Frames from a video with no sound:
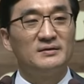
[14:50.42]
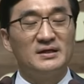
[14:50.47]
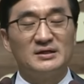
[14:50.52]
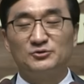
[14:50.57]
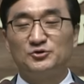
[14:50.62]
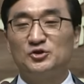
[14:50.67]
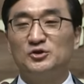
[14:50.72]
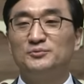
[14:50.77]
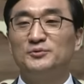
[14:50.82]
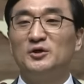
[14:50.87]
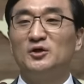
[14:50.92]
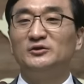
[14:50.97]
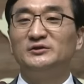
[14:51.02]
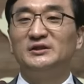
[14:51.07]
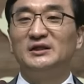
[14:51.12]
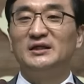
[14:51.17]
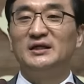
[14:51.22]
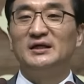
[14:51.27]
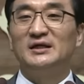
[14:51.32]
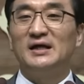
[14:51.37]
예수님은
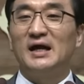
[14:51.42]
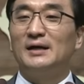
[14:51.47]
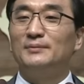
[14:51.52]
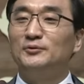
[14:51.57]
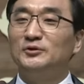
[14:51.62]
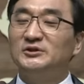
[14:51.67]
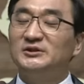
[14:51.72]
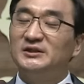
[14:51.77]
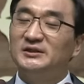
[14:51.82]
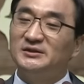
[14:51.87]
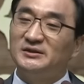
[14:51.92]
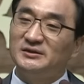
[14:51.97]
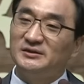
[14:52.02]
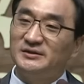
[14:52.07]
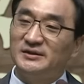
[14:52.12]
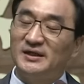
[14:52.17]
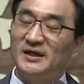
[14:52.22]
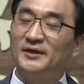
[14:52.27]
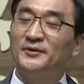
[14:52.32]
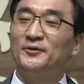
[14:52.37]
언제나 아버지의
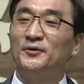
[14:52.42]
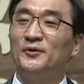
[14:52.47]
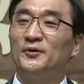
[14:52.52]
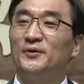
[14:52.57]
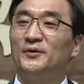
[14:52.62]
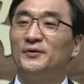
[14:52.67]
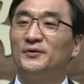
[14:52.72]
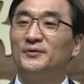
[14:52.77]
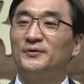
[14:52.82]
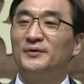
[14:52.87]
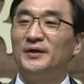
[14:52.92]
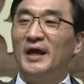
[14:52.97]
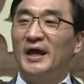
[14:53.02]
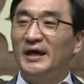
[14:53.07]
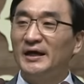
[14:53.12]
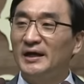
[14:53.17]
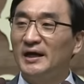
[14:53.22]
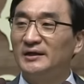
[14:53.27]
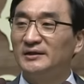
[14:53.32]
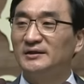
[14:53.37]
뜻대로
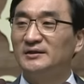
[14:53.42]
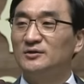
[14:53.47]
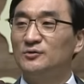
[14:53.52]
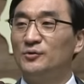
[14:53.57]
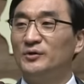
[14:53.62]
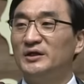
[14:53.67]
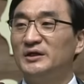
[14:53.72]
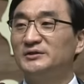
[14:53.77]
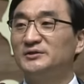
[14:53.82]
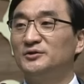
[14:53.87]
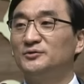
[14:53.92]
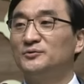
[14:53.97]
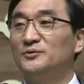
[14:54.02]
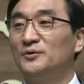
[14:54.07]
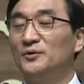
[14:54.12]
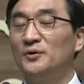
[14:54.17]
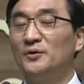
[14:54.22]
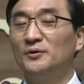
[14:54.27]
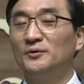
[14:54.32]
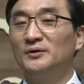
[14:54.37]
행하기를
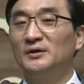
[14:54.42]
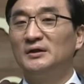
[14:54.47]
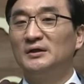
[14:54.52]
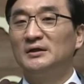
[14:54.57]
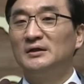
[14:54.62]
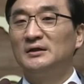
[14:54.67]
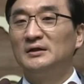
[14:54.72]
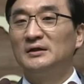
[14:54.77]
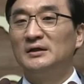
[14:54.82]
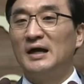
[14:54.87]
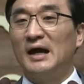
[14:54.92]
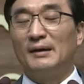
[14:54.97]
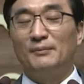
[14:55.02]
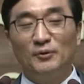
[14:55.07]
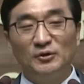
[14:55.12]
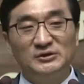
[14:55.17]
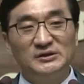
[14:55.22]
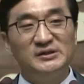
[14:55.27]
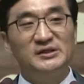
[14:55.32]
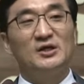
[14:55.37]
원하셨고
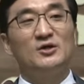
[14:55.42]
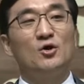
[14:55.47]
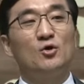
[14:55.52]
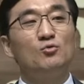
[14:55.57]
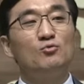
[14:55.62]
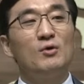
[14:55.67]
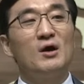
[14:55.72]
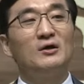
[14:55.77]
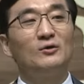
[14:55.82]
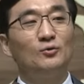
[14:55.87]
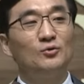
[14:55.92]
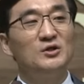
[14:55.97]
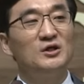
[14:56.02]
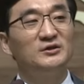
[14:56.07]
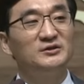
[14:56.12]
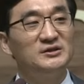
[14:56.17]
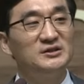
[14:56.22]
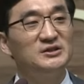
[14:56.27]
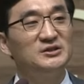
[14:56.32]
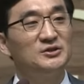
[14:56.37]
아버지께 영광을
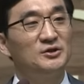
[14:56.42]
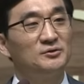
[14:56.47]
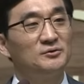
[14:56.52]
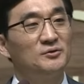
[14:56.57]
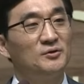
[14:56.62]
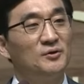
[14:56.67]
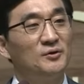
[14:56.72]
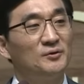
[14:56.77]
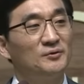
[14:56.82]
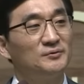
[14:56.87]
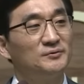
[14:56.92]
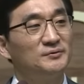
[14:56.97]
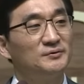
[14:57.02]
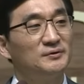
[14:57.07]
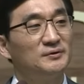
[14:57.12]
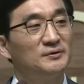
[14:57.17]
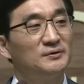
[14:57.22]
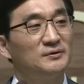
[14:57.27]
올려드리셨고